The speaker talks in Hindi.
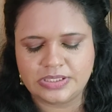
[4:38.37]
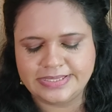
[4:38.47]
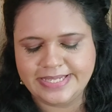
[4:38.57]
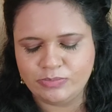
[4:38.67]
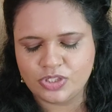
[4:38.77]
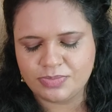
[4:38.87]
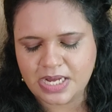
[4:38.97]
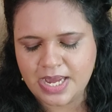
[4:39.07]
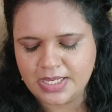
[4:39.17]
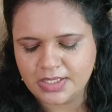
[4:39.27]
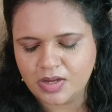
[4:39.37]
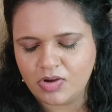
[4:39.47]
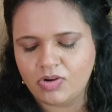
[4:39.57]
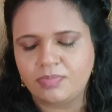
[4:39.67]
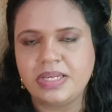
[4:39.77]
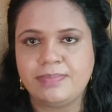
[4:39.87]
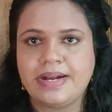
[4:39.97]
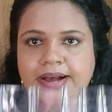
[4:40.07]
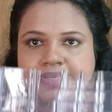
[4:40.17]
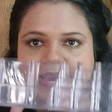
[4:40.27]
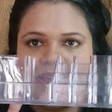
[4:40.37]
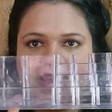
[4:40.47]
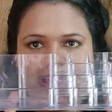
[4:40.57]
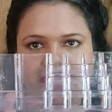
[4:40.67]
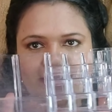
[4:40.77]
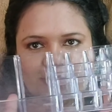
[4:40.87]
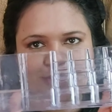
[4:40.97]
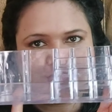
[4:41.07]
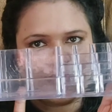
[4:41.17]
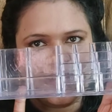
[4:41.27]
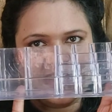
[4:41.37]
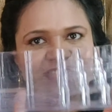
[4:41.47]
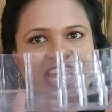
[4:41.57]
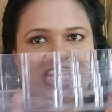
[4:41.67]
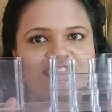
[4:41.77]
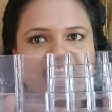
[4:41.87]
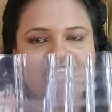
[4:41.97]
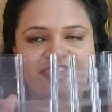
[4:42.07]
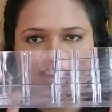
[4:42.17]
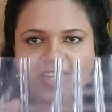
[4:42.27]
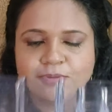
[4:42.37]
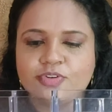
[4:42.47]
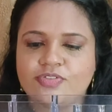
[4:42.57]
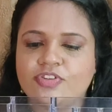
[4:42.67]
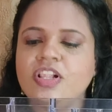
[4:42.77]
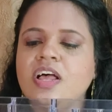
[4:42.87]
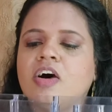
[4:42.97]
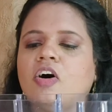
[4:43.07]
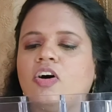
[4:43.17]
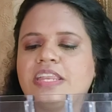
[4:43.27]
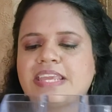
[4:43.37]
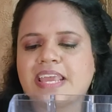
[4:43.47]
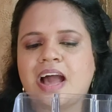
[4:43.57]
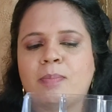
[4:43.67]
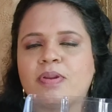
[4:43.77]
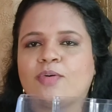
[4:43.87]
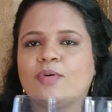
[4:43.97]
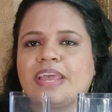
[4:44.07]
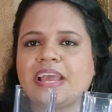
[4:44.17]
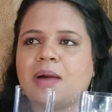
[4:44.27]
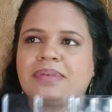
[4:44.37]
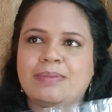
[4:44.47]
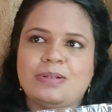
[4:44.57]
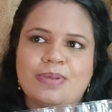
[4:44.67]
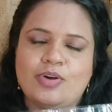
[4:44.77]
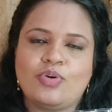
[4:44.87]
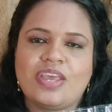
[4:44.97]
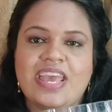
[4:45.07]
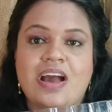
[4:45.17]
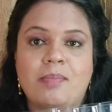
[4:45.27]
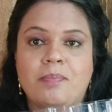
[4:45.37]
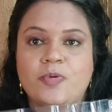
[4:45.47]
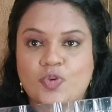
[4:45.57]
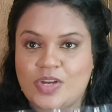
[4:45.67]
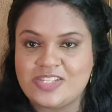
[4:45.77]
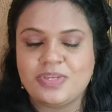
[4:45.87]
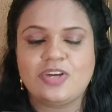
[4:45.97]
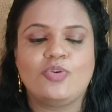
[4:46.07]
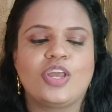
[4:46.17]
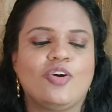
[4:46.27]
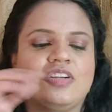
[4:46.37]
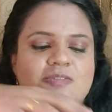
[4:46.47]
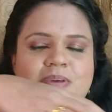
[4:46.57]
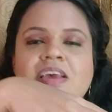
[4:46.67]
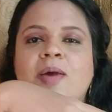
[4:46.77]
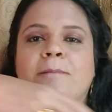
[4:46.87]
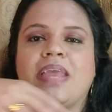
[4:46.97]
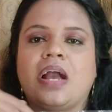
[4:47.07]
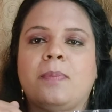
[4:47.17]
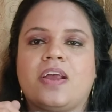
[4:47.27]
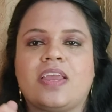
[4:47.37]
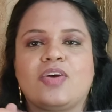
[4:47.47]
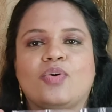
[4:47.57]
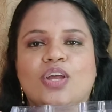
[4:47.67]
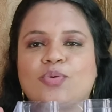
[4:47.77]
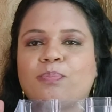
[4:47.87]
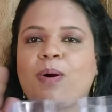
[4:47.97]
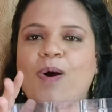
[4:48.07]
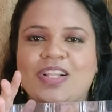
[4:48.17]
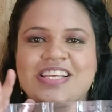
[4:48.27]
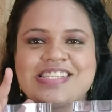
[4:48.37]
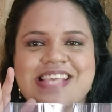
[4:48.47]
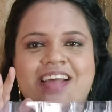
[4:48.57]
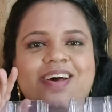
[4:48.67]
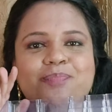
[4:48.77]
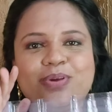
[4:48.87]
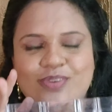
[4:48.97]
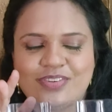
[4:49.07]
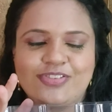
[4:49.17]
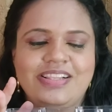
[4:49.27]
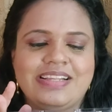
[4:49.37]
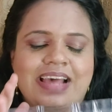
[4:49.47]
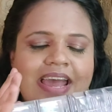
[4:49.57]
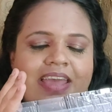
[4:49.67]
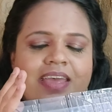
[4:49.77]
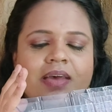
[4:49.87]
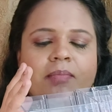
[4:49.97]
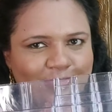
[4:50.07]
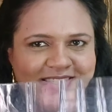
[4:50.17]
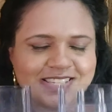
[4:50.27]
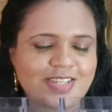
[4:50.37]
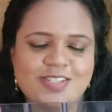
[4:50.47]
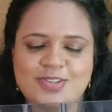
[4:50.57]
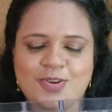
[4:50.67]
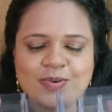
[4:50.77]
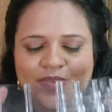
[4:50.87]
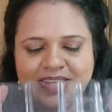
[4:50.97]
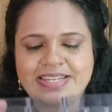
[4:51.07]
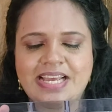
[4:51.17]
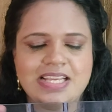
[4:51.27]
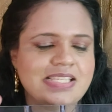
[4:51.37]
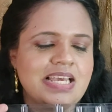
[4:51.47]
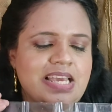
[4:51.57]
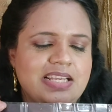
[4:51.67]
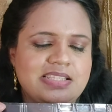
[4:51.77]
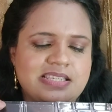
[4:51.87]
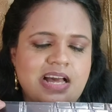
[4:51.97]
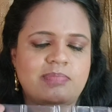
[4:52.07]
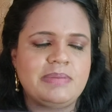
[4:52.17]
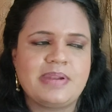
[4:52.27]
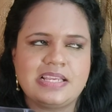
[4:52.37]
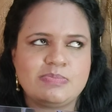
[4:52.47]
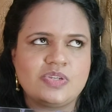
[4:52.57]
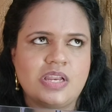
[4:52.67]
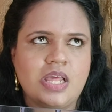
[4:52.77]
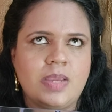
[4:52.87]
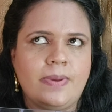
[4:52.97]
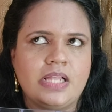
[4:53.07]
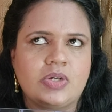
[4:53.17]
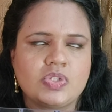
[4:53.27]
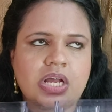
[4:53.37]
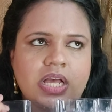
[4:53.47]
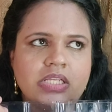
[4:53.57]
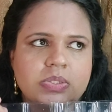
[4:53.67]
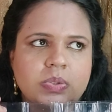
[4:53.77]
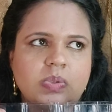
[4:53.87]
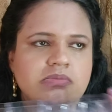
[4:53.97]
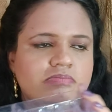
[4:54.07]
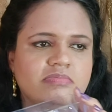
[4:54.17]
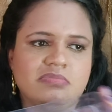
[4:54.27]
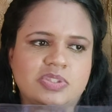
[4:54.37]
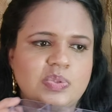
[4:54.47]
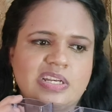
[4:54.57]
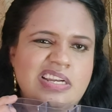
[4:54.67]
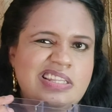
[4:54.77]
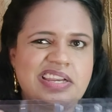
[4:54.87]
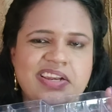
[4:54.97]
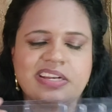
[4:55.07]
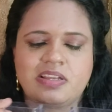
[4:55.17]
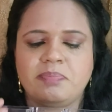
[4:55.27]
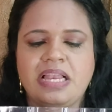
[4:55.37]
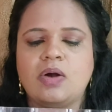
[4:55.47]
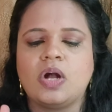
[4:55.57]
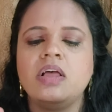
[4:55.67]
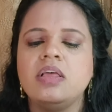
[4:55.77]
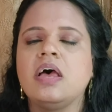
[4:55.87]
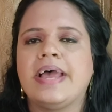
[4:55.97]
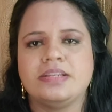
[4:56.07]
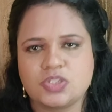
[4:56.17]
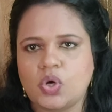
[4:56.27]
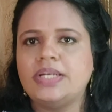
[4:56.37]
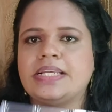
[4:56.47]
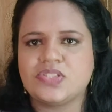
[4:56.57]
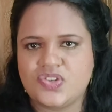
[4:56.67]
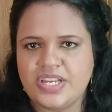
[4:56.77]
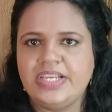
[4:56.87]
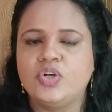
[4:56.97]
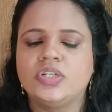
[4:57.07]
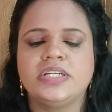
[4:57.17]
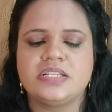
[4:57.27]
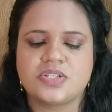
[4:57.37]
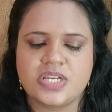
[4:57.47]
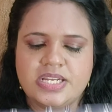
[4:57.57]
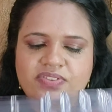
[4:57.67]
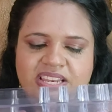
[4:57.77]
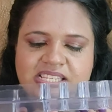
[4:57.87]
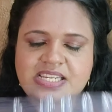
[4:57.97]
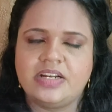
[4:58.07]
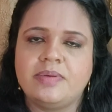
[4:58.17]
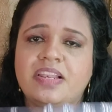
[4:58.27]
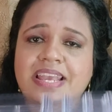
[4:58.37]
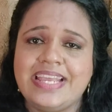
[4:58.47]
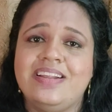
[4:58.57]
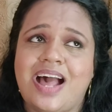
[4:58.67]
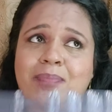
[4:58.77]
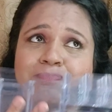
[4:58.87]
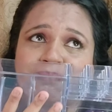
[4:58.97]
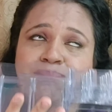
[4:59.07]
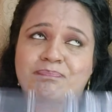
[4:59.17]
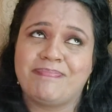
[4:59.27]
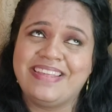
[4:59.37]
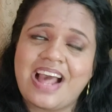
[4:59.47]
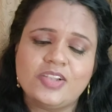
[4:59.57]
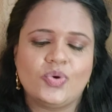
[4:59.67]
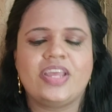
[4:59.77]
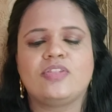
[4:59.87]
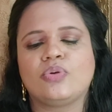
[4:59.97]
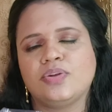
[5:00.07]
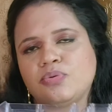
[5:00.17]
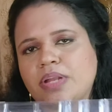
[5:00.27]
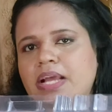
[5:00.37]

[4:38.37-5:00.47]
तो इसीलिए मुझे मंगाना था और मैंने मंगा लिया है एंड दिस लुक्स रियली वेरी वेरी वेरी ब्यूटीफुल और ये आप रखोगे आप टेबल पर रखोगे आप शोकेस में रखोगे और इस पर मेकअप रख के रखोगे करोगे तो बहुत ही ज़्यादा ब्यूटीफुल दिखता है दिस इज़ ऑल्सो रियली नाइस इसका भी प्राइस मुझे नहीं पता कुछ अढ़ाई सौ टू हंड्रेड थ्री हंड्रेड तक मिला होगा एंड इट्स क्वालिटी इज़ रियली गुड इट्स रियली वेरी स्टडी लेकिन आप गिरा दोगे तो ये